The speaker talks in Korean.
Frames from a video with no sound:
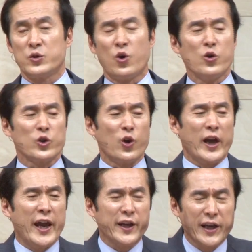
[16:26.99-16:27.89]

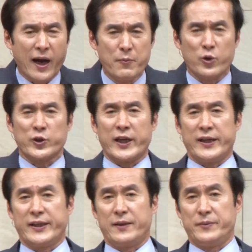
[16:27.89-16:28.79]
종교의 행위가 목적이
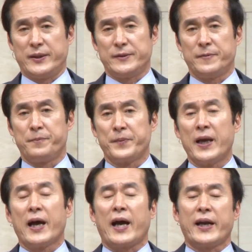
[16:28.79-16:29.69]
아니라
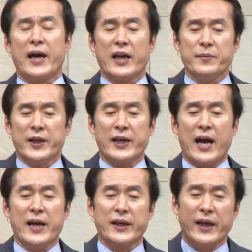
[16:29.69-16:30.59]
하나님이
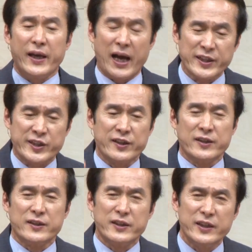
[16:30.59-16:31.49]
나에게
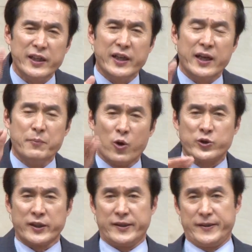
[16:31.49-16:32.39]
하시는 일이
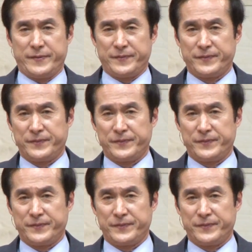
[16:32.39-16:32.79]
목적이에요.